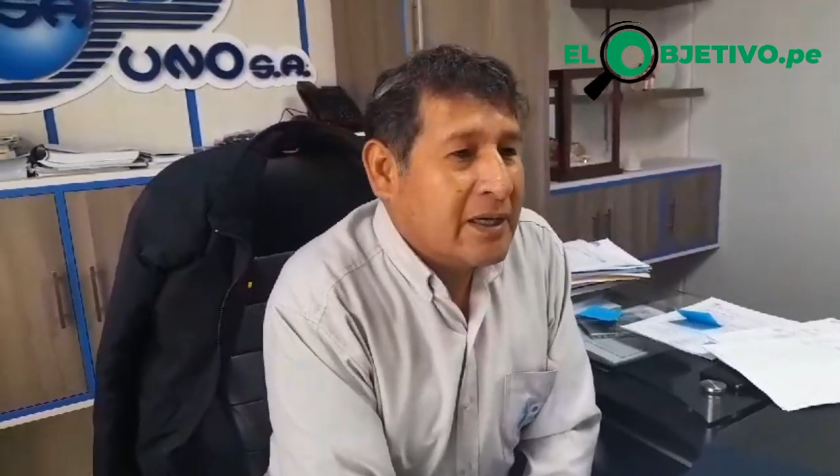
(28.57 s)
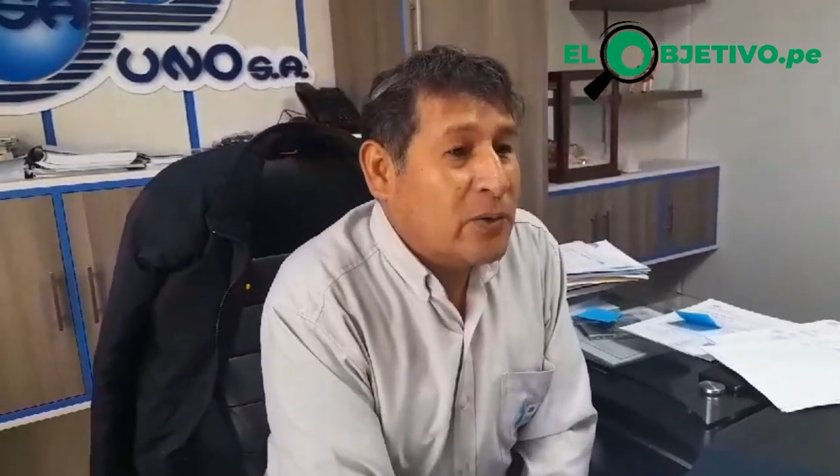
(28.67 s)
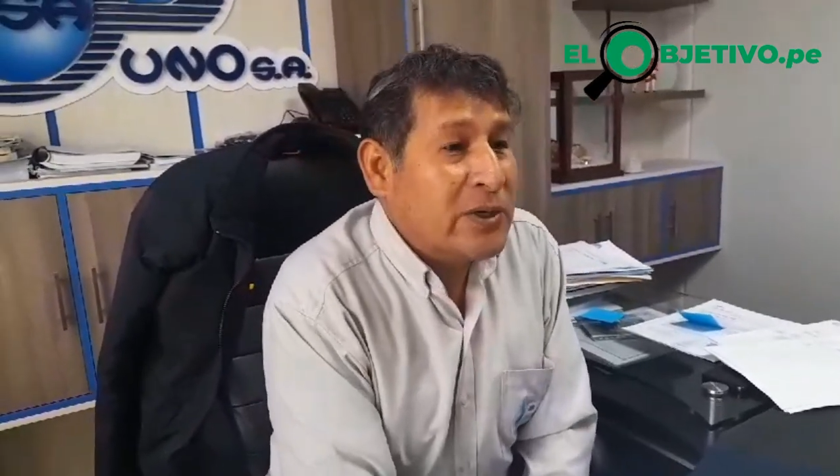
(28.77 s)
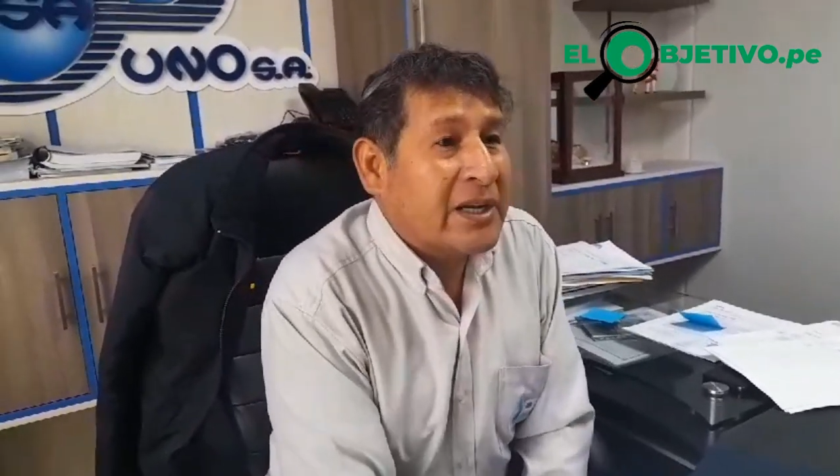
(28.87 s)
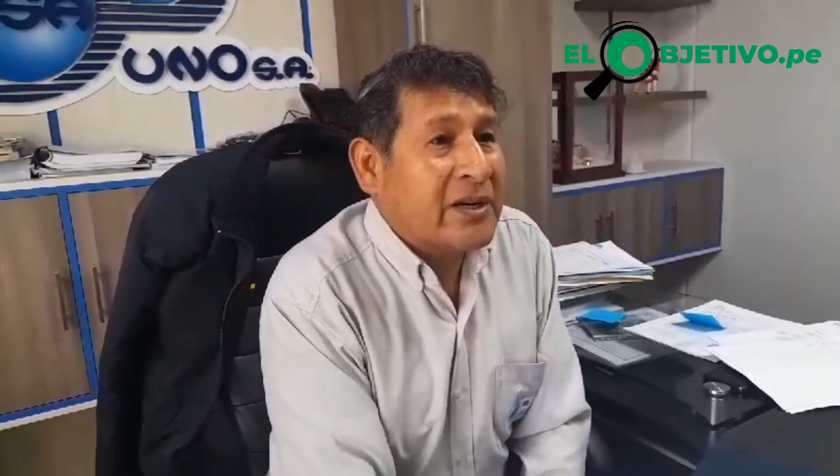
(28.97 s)
a
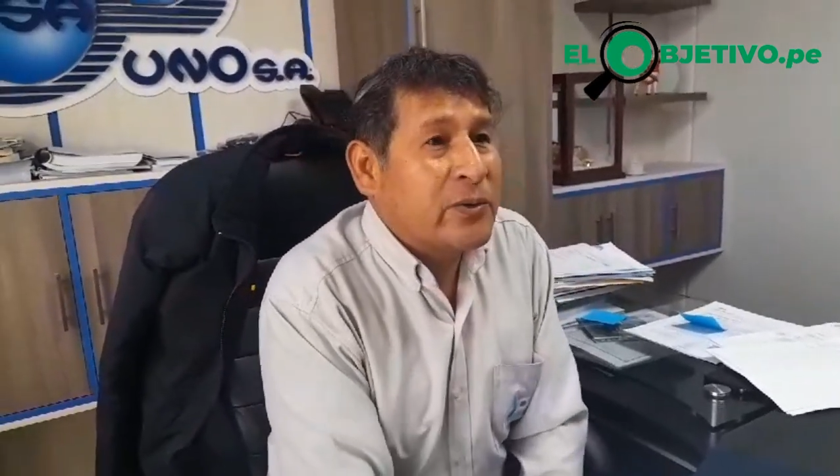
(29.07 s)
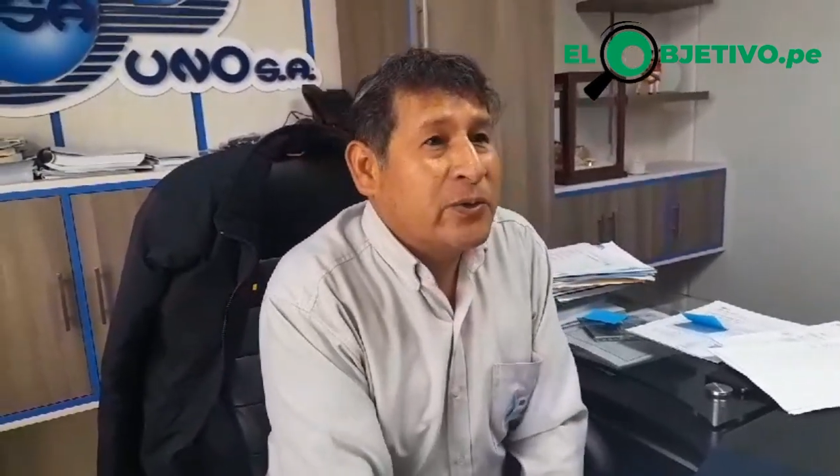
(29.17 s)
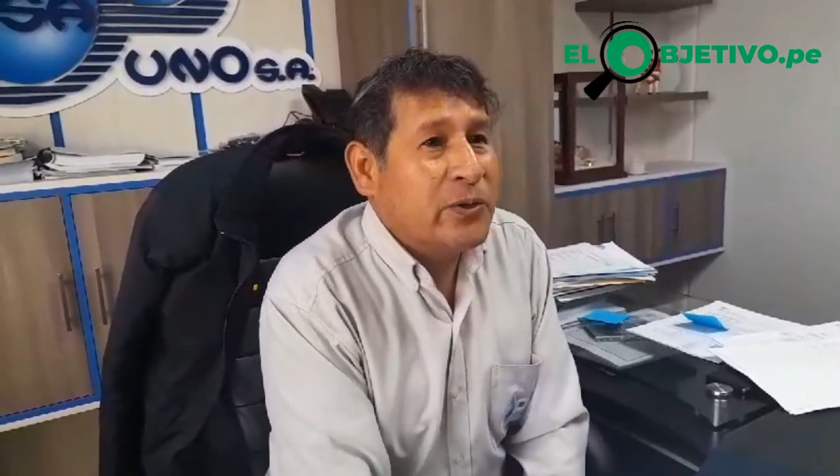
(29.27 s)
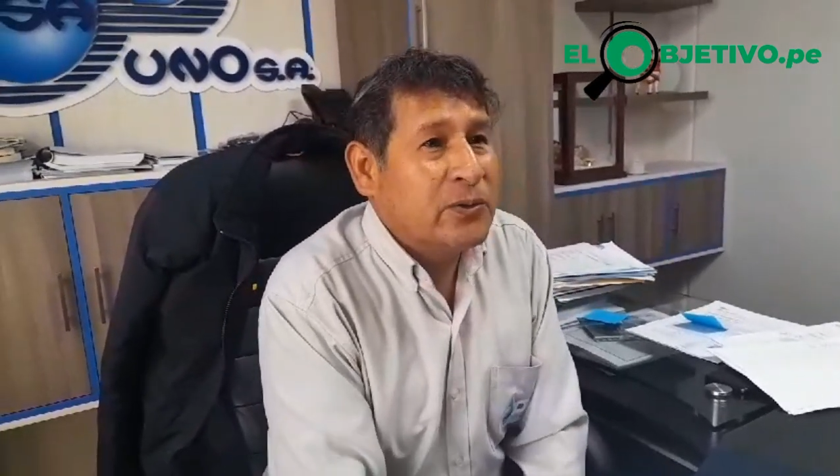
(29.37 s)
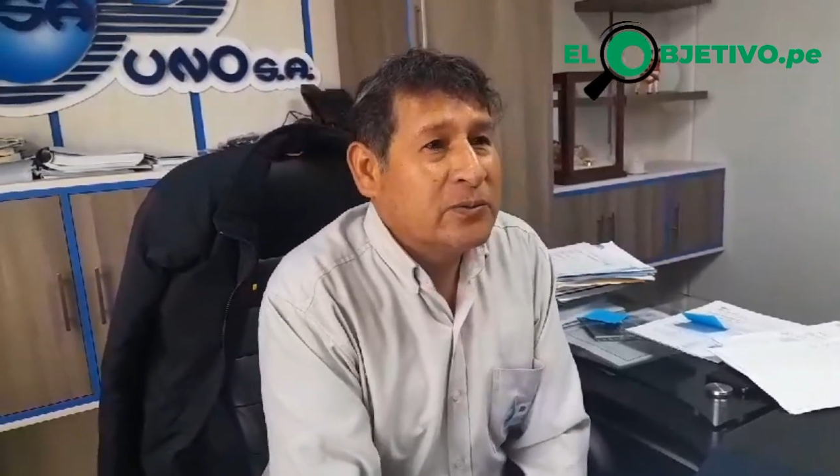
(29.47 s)
una
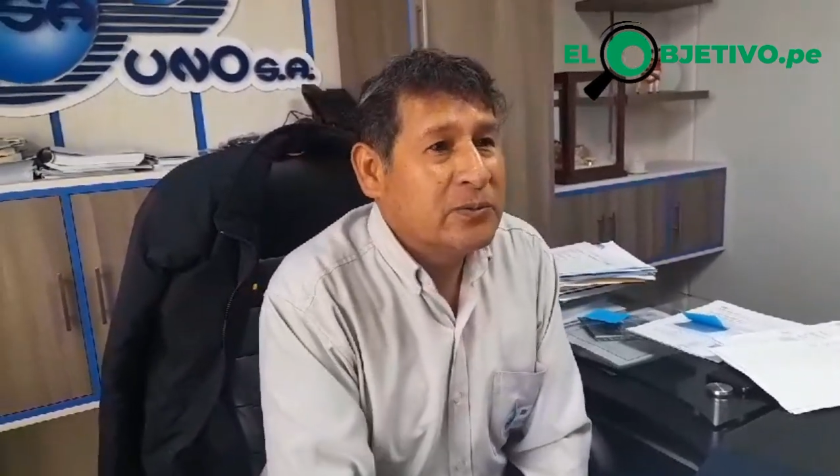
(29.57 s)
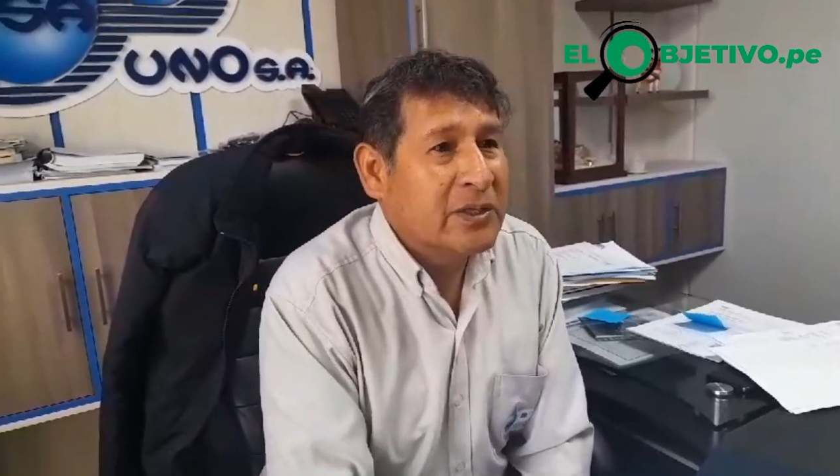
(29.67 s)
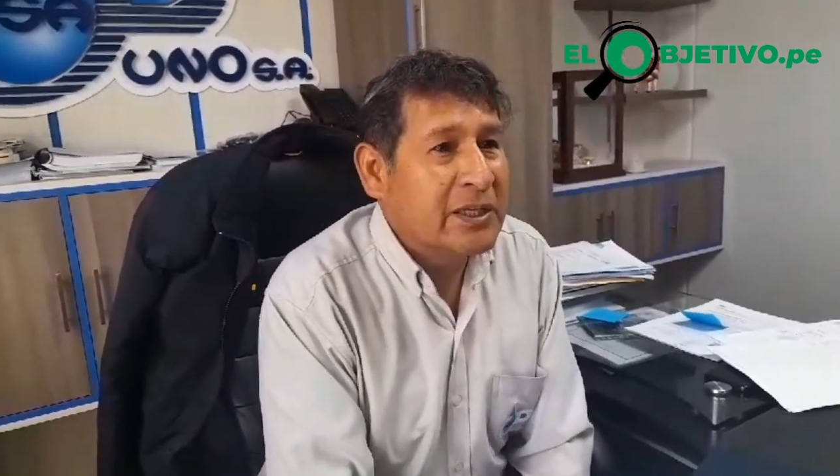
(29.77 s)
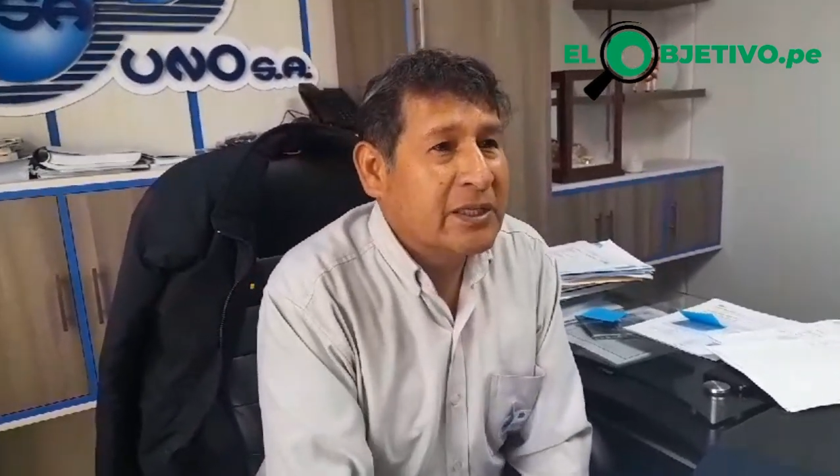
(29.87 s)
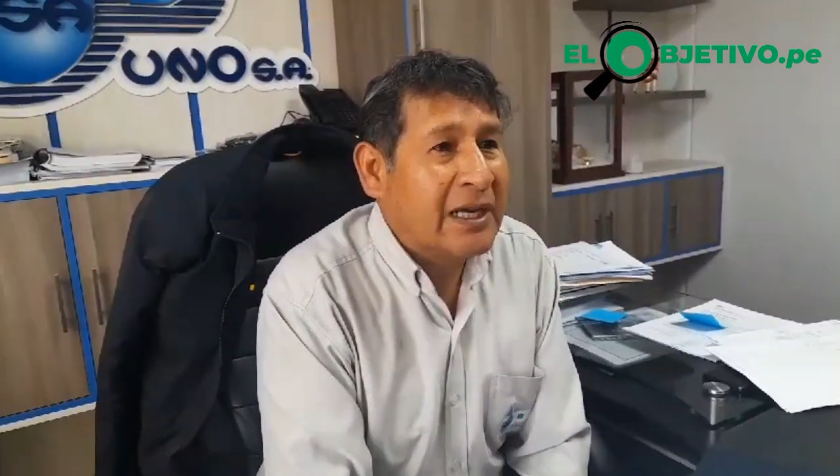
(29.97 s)
reunión en